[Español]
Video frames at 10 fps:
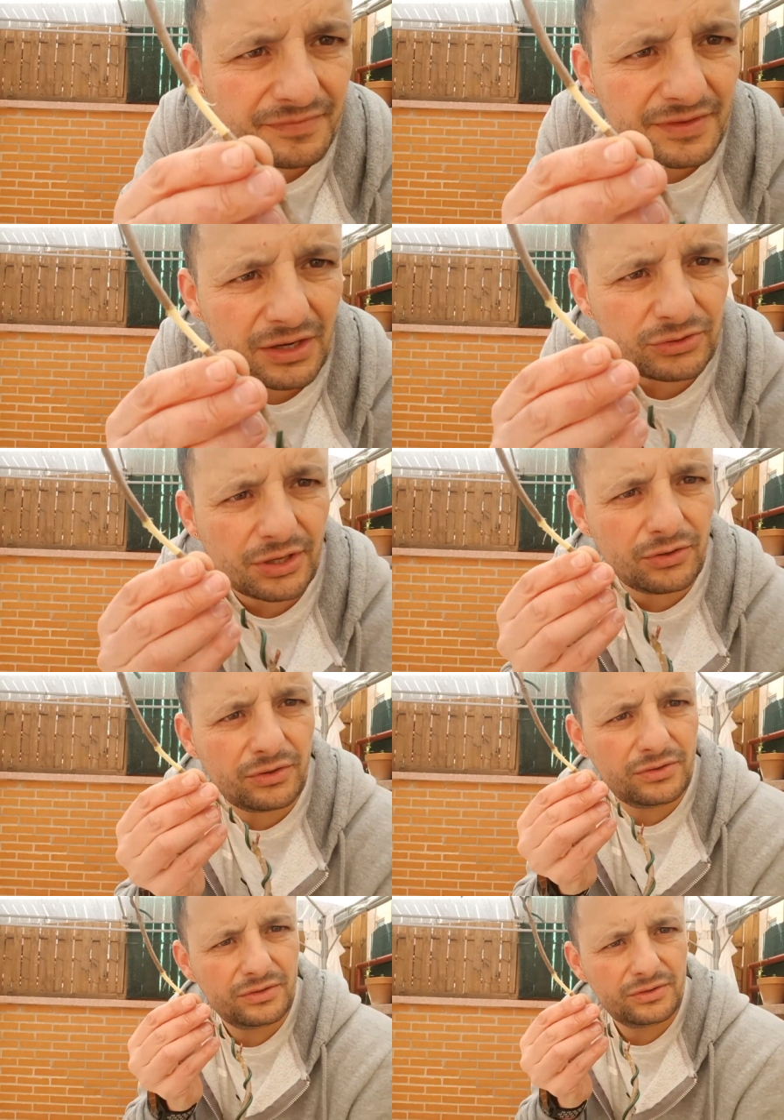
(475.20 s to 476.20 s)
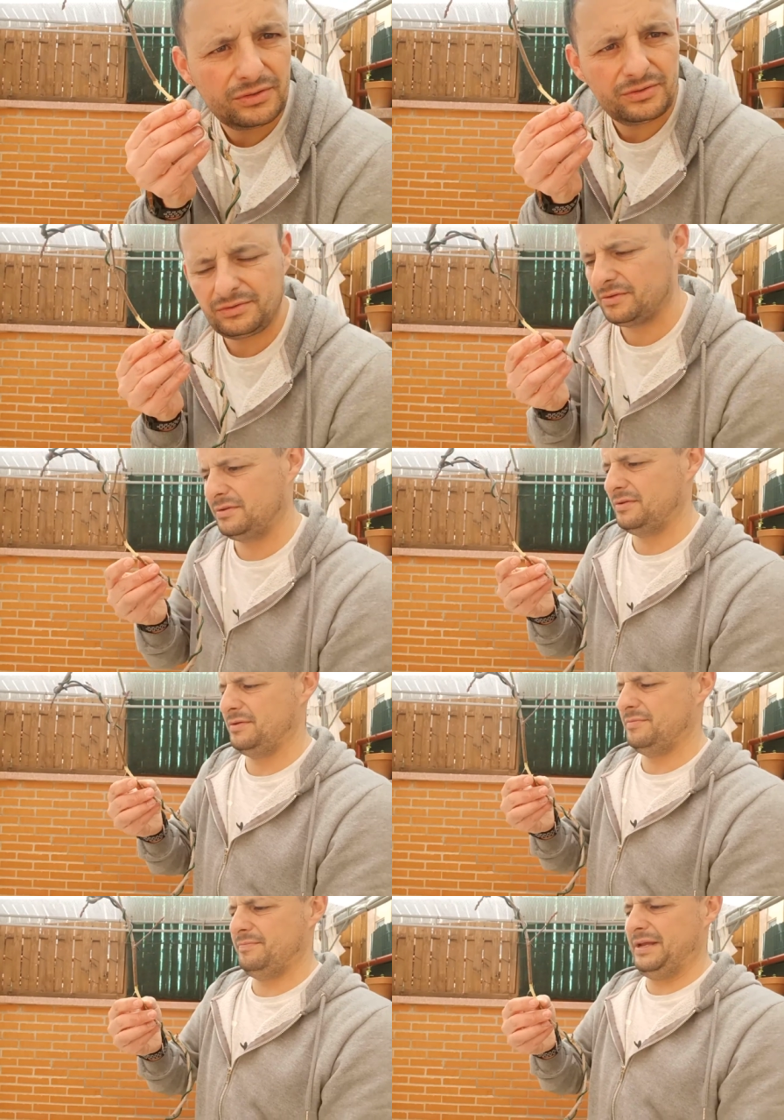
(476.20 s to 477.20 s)
Ya lo tengo
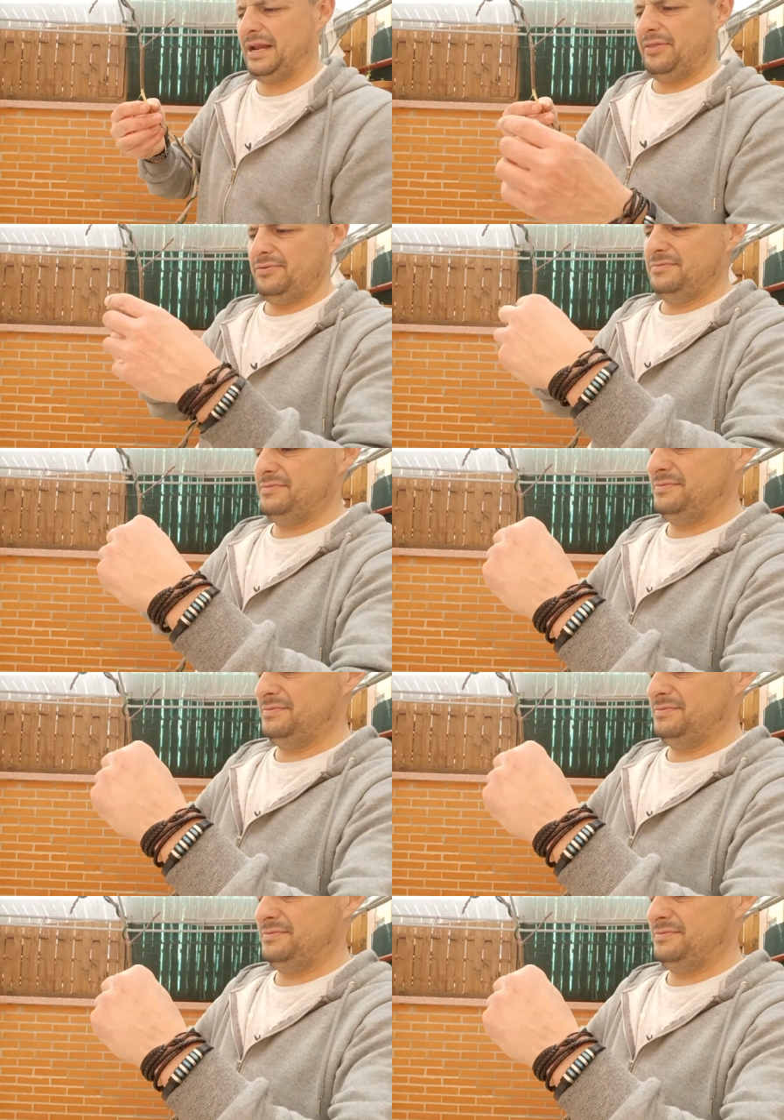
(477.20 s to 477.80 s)
pelado.